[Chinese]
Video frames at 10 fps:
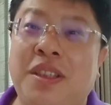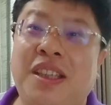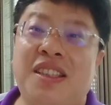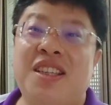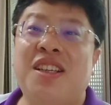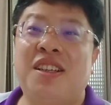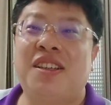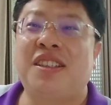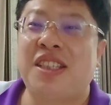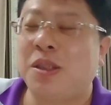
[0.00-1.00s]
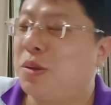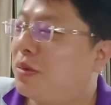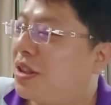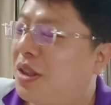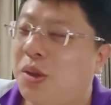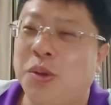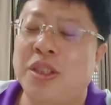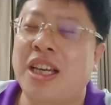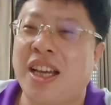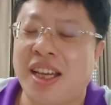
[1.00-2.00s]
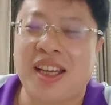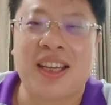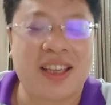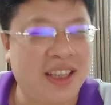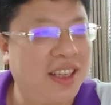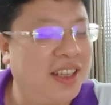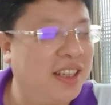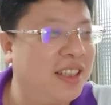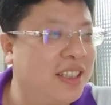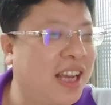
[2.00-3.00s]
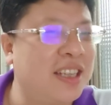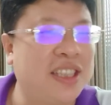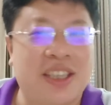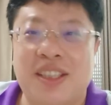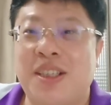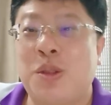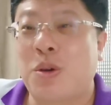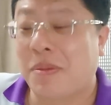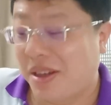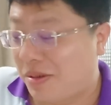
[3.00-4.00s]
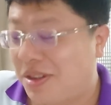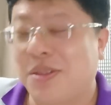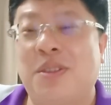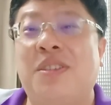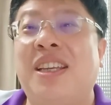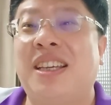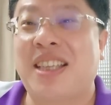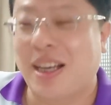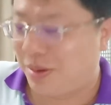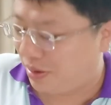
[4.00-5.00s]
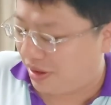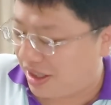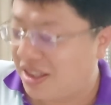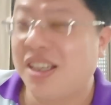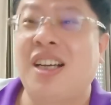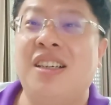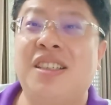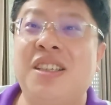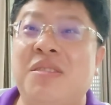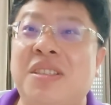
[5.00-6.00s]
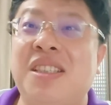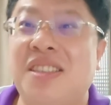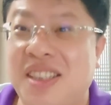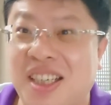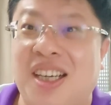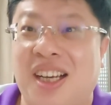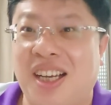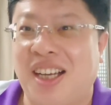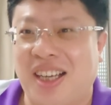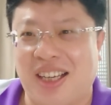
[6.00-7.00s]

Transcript: 所以等这个结束之后，我再再写这个中华民国史，我就列上去。真正核心游戏是这个。